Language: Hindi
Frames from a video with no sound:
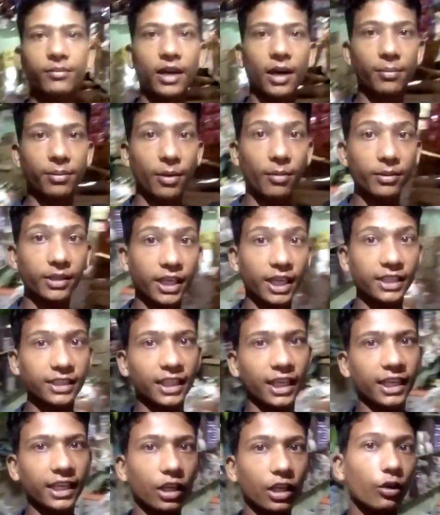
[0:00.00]
भी आ
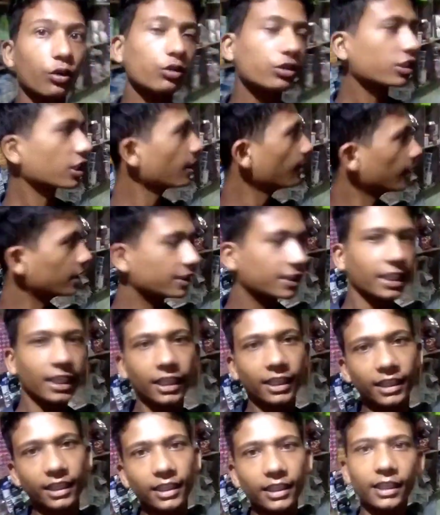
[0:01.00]
जाएंगे उसके बाद
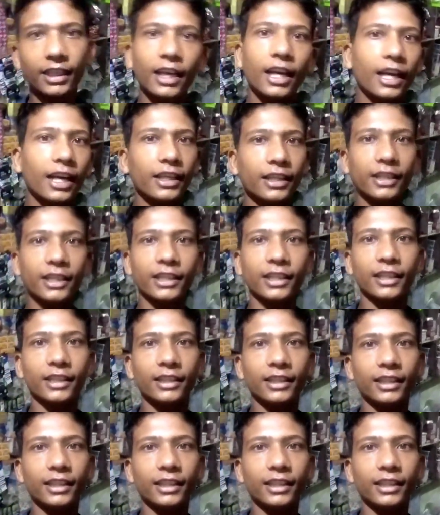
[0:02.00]
चलेंगे नहाने के लिए